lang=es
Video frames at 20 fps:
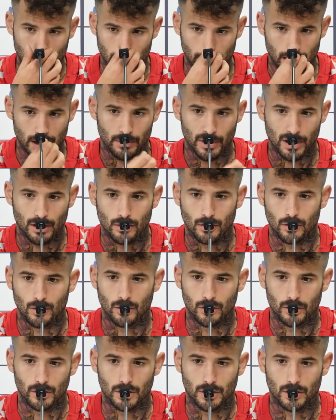
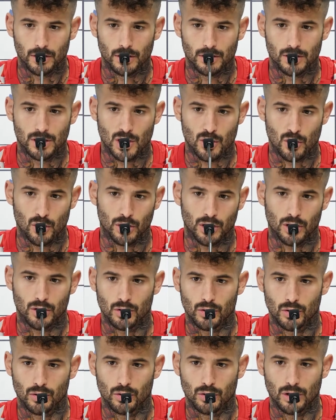anímico y
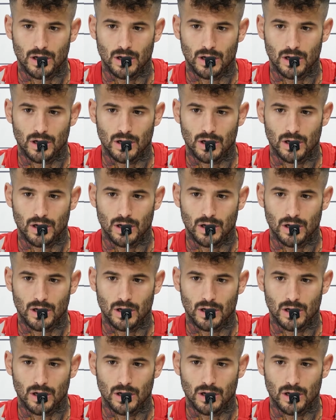psicológico